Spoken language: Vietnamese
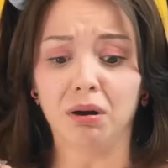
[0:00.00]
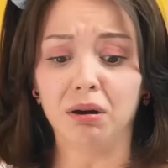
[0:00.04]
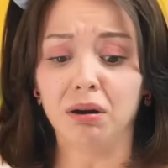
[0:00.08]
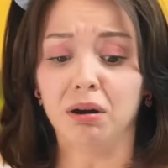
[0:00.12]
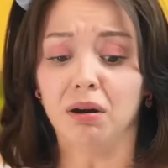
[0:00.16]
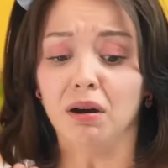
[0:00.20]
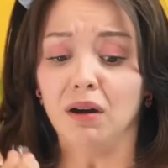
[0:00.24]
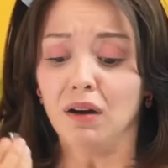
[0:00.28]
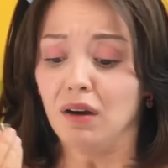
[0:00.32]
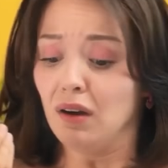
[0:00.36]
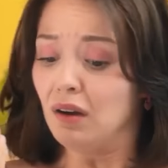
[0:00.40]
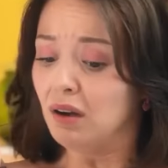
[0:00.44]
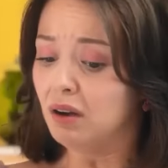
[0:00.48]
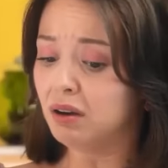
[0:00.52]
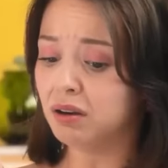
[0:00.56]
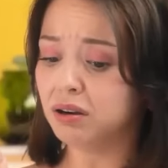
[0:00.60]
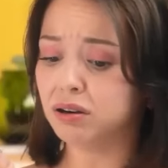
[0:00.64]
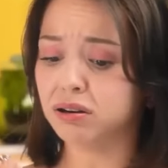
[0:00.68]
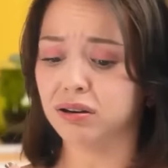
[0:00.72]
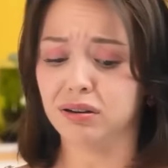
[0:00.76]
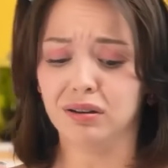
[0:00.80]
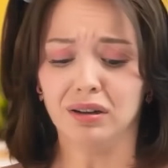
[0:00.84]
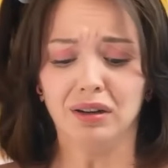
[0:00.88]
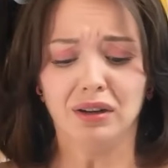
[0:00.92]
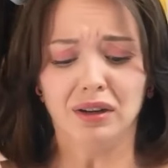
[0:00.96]
phải làm gì
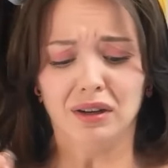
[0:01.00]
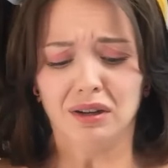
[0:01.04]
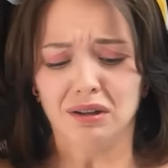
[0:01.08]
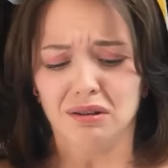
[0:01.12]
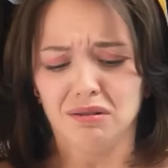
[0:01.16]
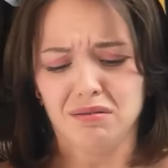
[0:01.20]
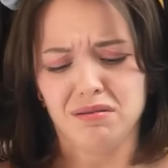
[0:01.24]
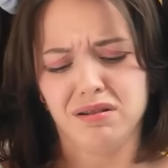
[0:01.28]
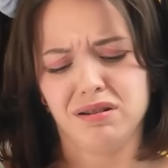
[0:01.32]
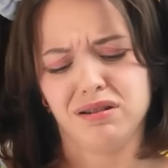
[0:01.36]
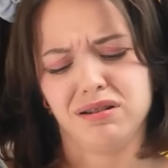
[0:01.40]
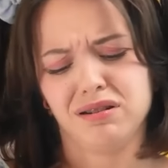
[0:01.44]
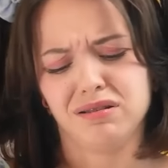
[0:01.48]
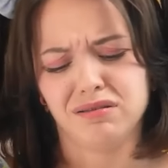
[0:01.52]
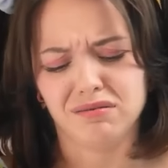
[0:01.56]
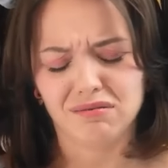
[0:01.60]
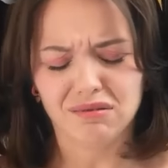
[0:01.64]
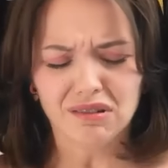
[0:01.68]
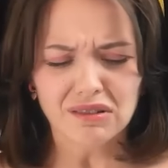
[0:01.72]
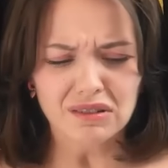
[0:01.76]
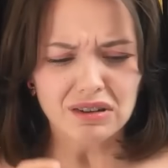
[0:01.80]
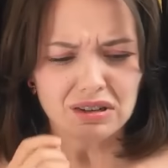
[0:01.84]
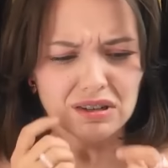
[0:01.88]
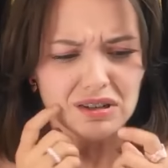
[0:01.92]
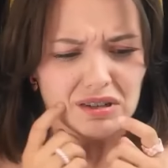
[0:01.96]
đó Mình không muốn búp bê
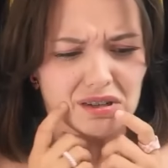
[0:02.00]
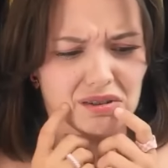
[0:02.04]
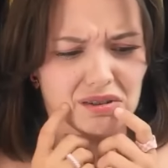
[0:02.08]
bị vậy